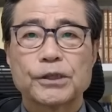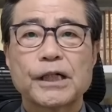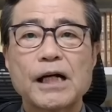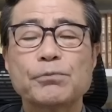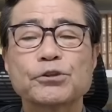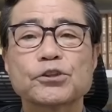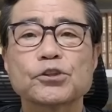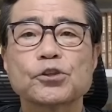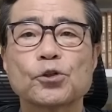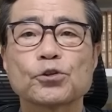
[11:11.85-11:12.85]
外部
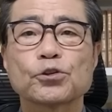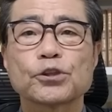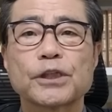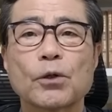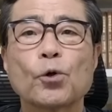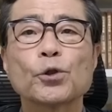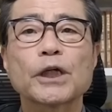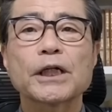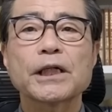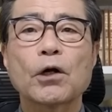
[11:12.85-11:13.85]
通報として法
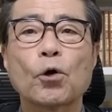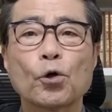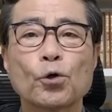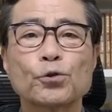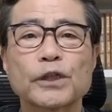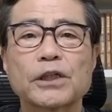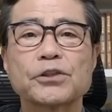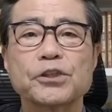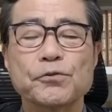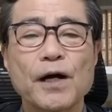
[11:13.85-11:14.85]
的な保護を受け
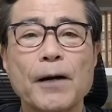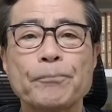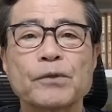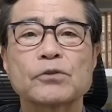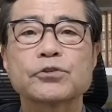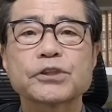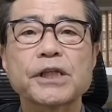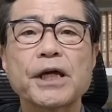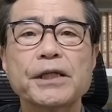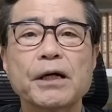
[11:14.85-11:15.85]
るには、不
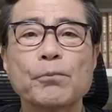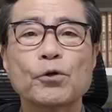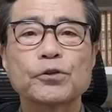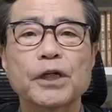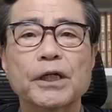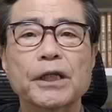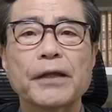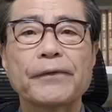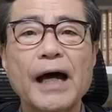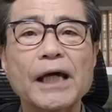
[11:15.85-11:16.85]
正な目的
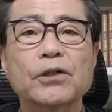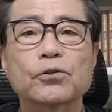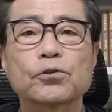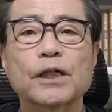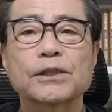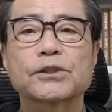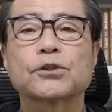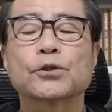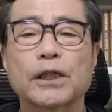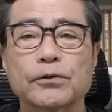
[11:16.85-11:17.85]
でないことが
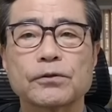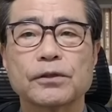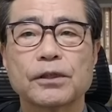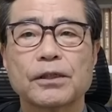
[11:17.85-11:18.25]
必要だと。